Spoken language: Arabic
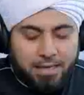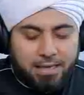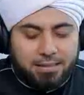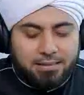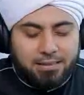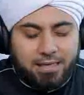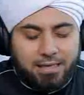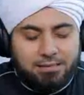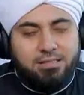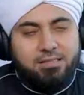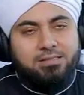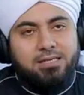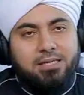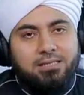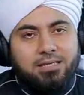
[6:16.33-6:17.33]
هذا
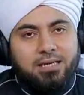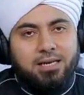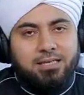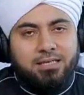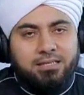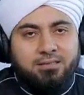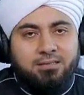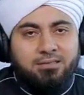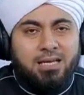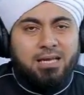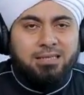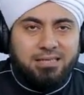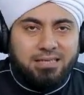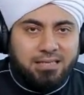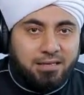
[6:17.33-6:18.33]
حديث سيدنا علي،
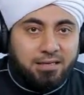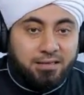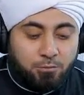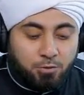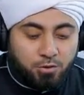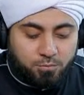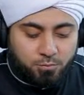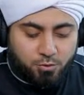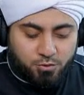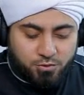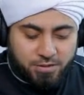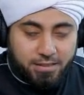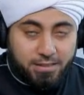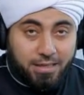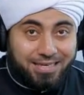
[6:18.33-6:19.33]
ناتي نمر مرور
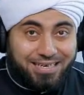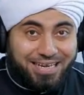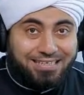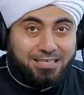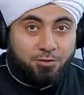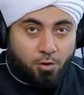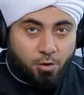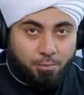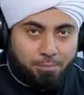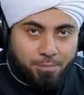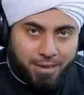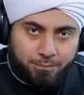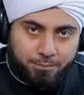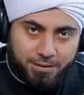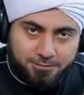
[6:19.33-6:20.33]
سريع على حديث ام
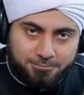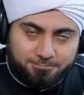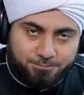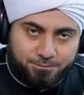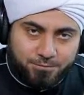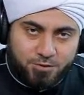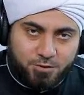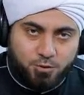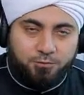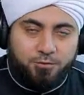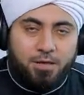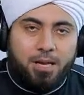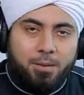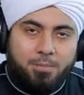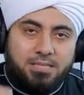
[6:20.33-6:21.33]
معبد.
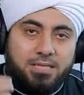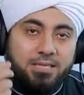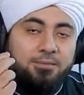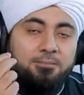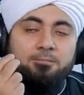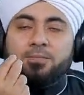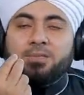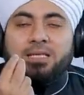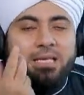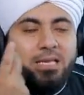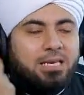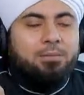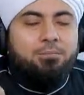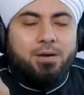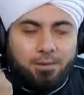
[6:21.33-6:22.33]
شوف بس انا
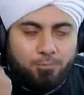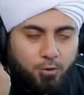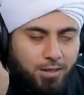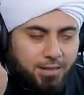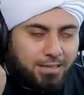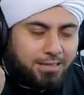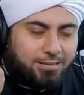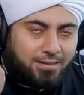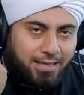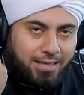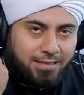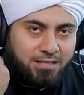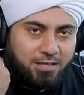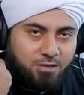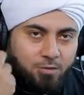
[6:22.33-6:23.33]
ليه ما امر على هذه
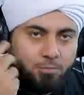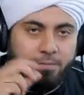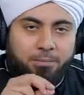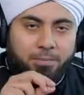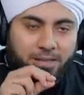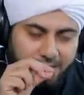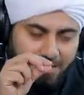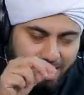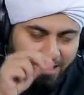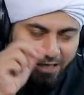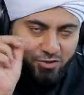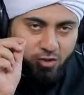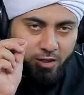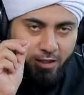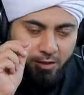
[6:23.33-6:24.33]
الاحاديث ثم بعد ذلك
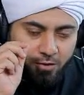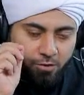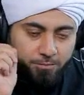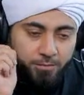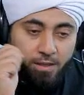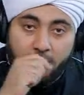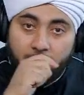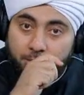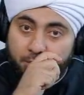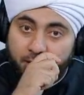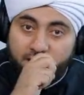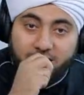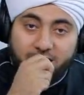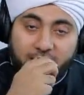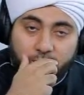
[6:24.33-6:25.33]
اشرح لكم
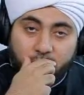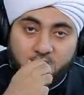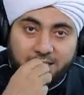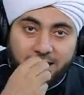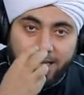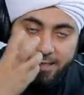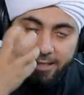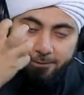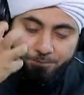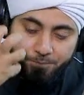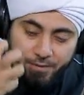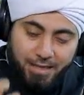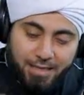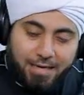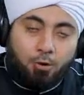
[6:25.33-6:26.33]
باذن الله سبحانه وتعالى
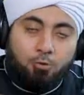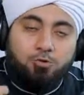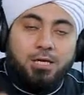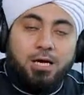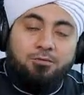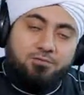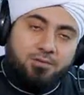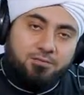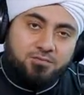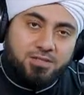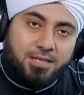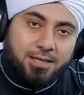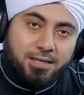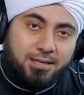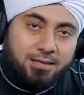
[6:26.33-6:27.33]
الاوصاف
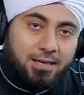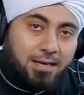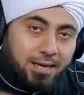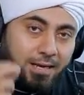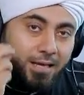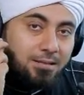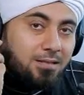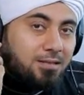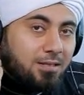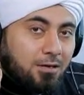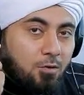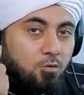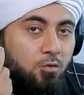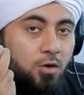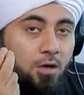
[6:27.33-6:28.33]
تفصيلا حتى
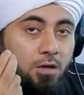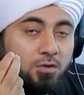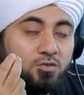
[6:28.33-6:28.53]
تروا